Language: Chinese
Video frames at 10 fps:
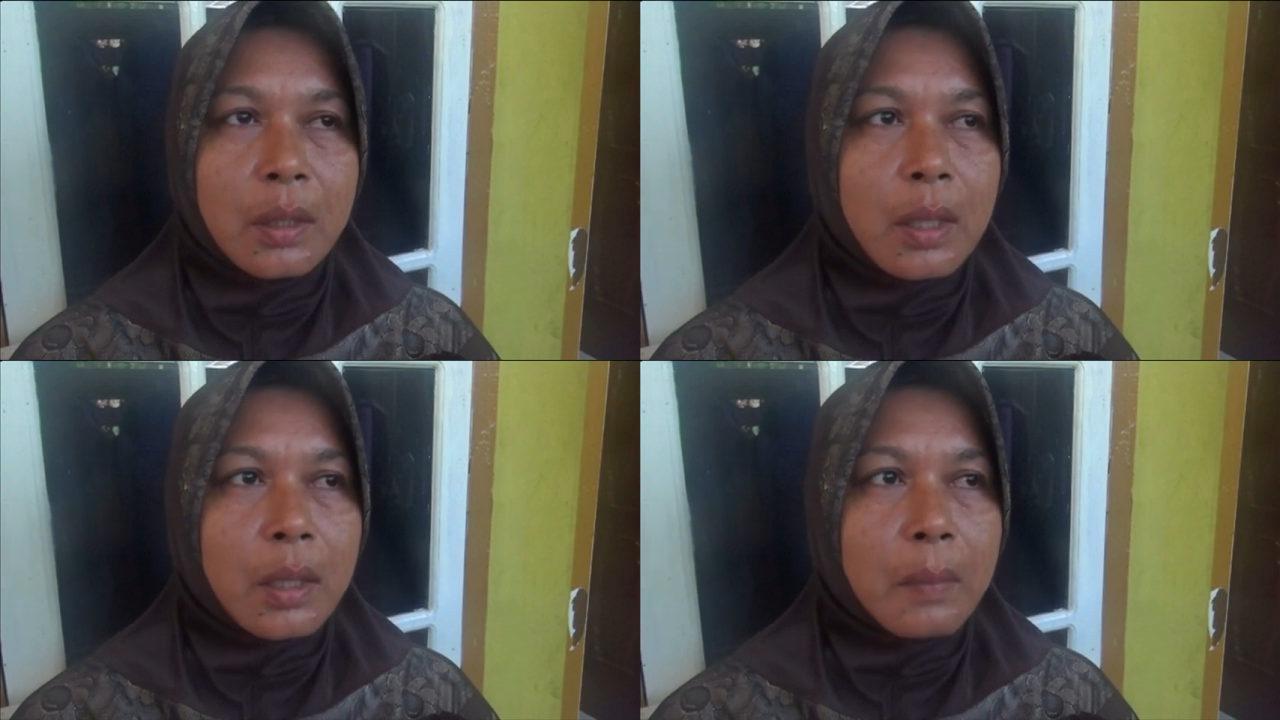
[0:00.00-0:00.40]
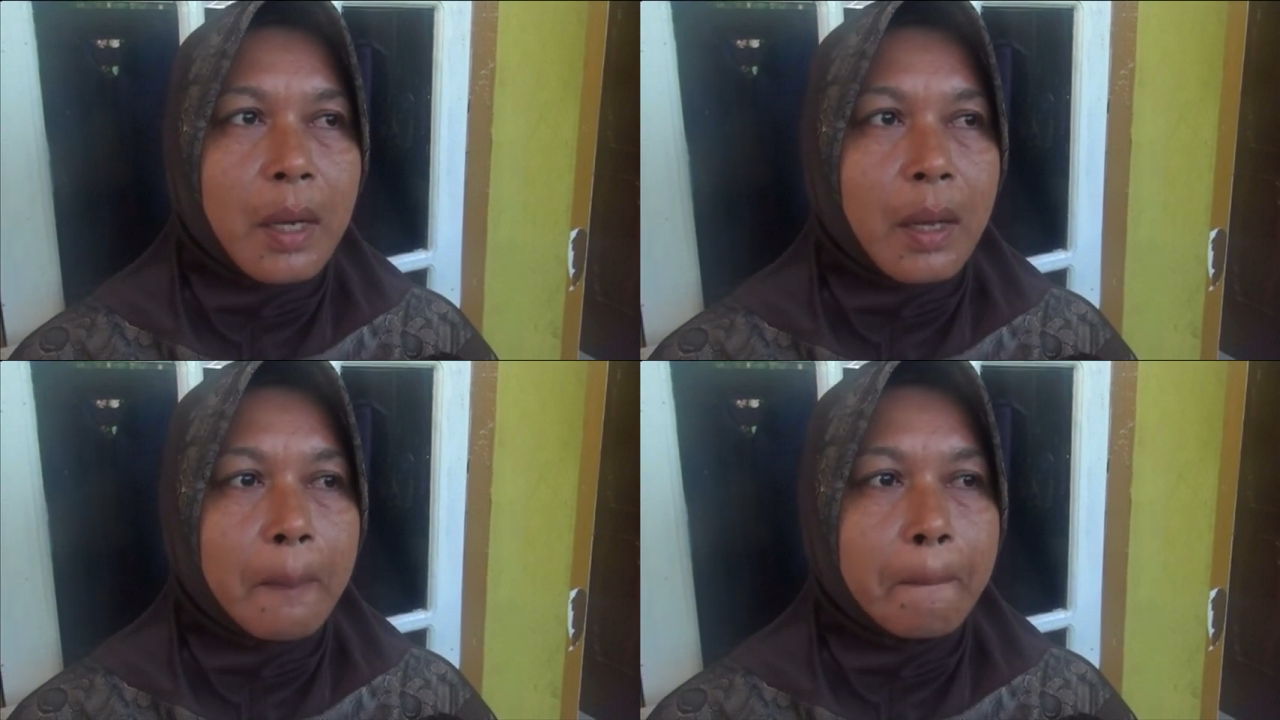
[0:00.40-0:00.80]
r i
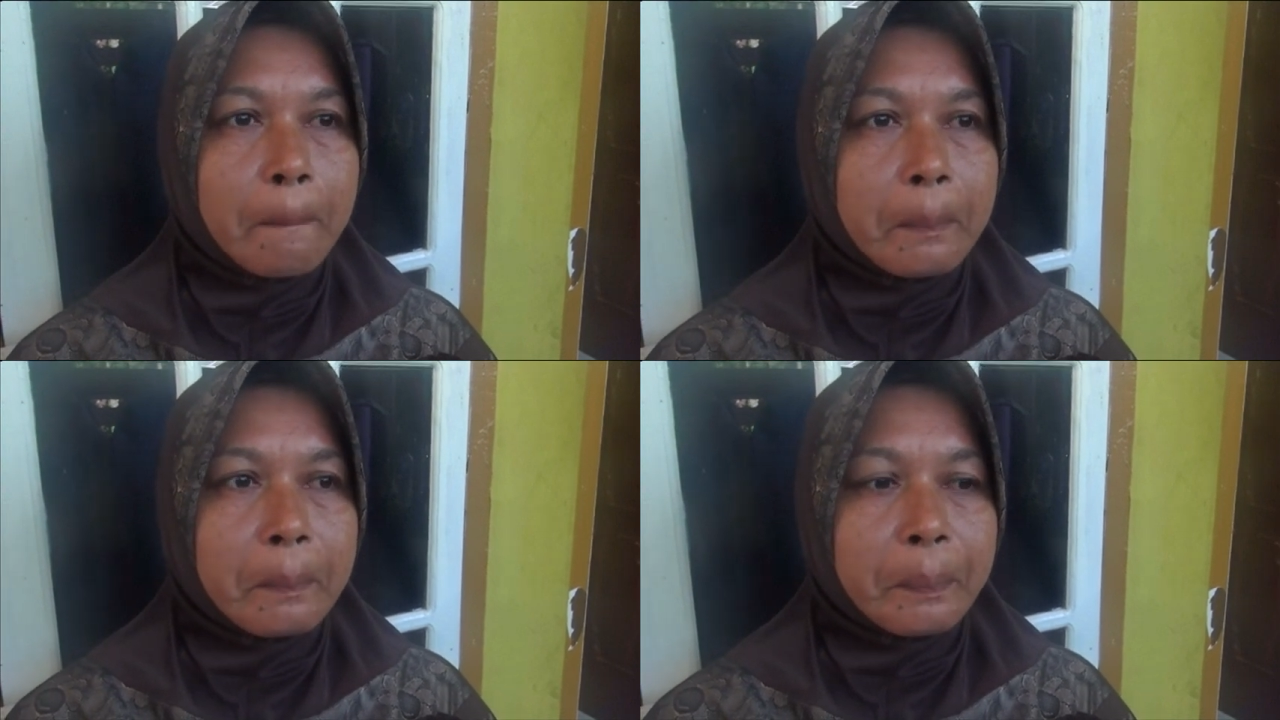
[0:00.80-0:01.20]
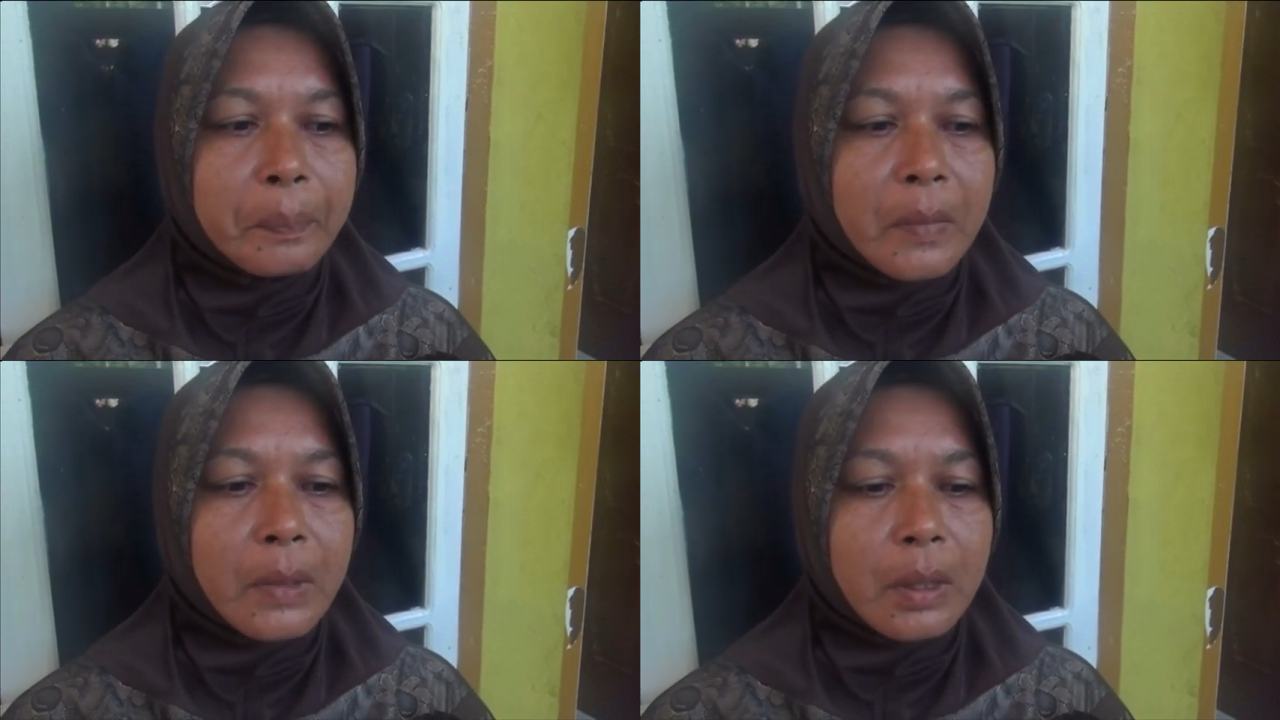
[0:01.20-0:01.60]
malam
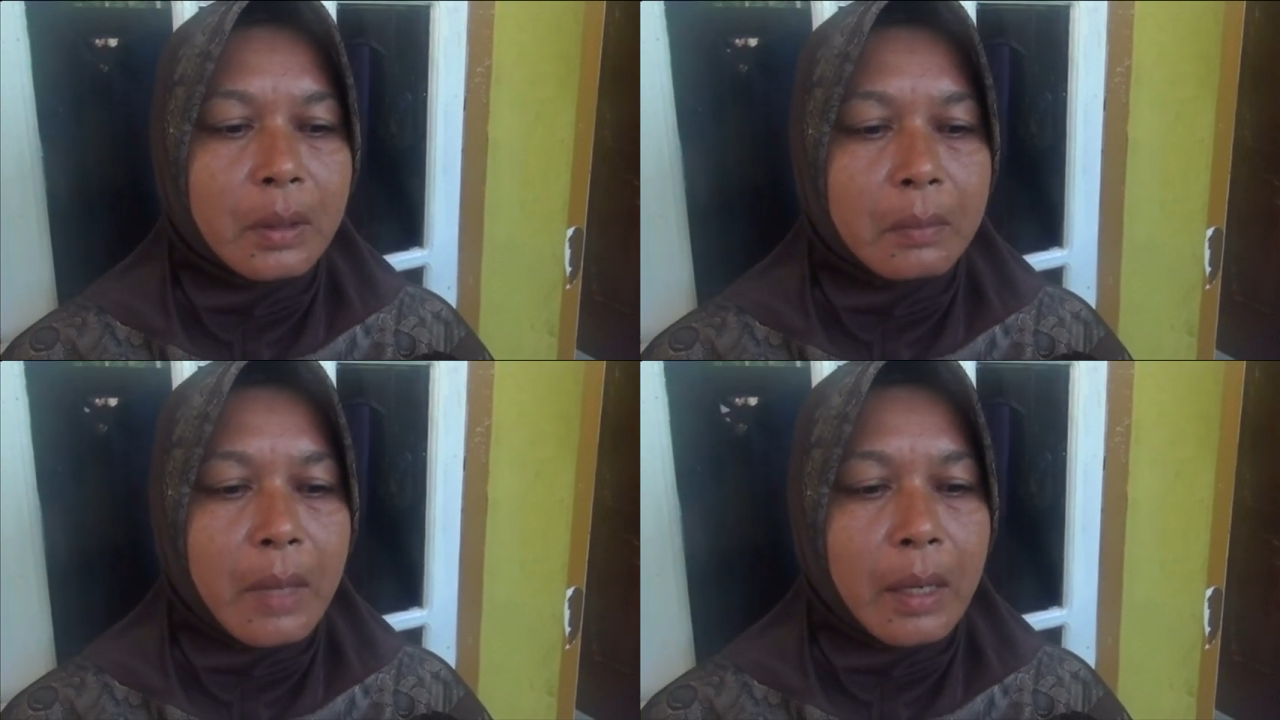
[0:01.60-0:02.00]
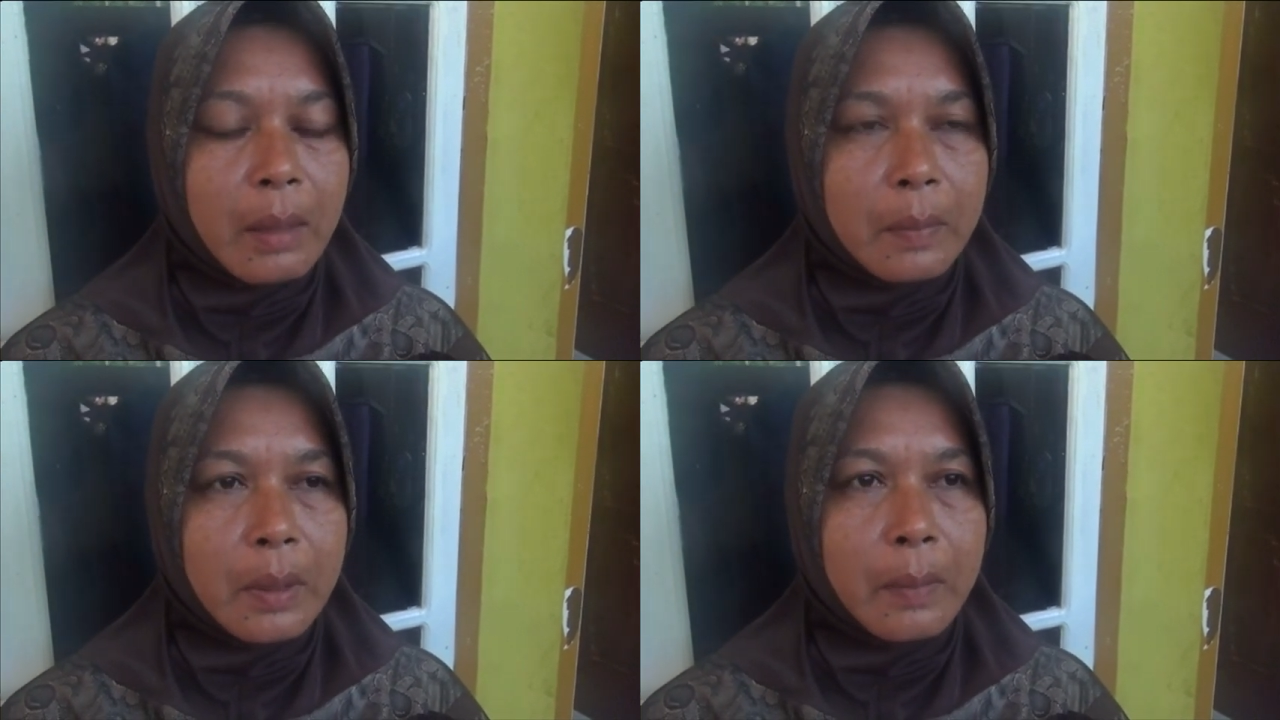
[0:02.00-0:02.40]

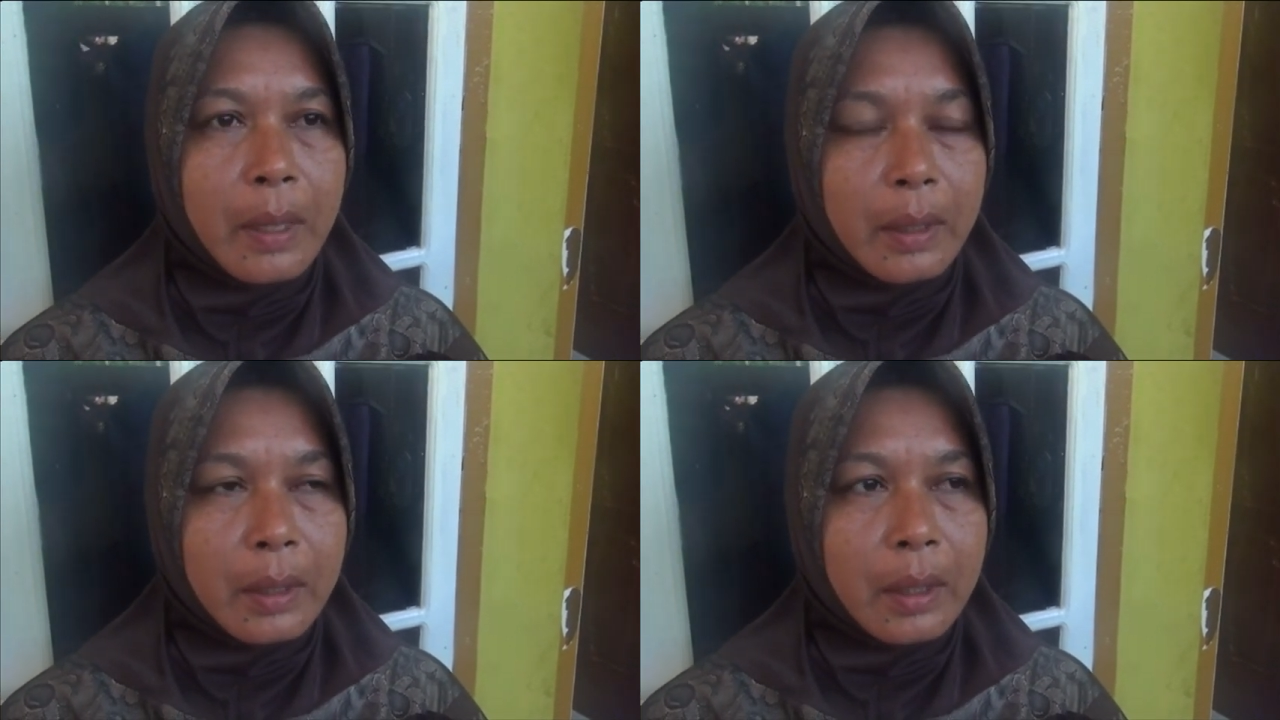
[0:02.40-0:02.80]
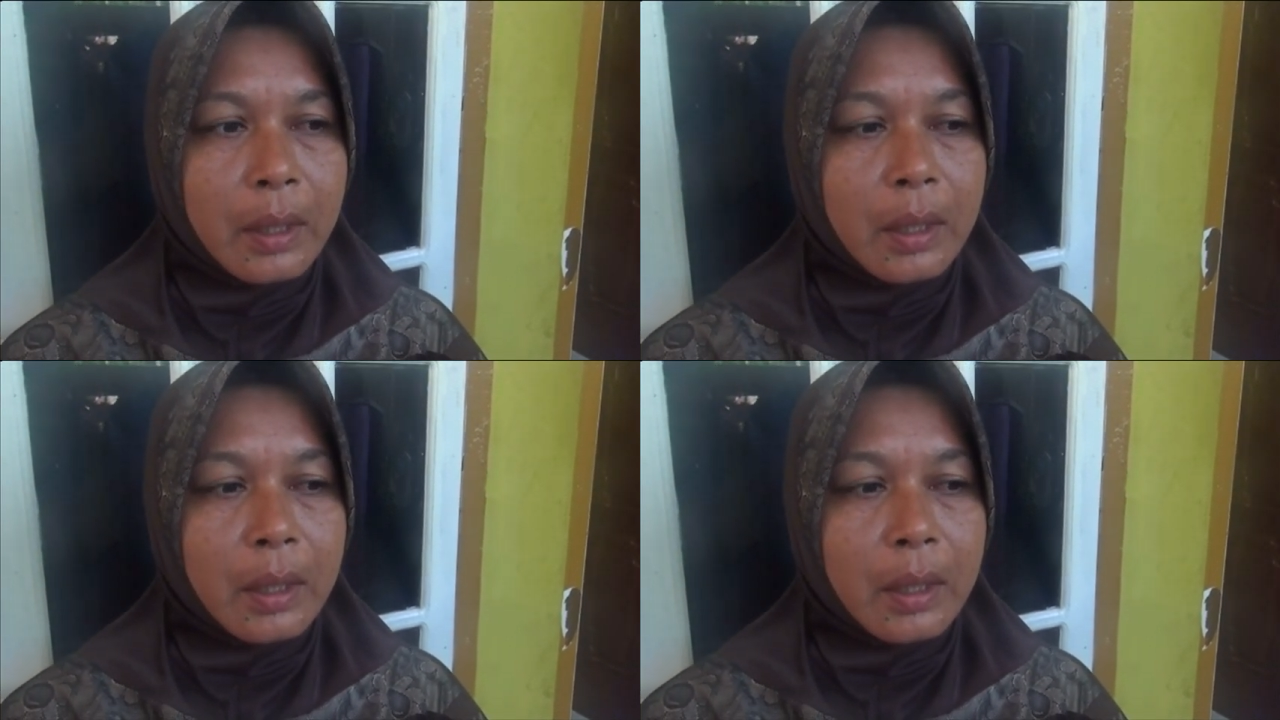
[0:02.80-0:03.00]
malam kemarin.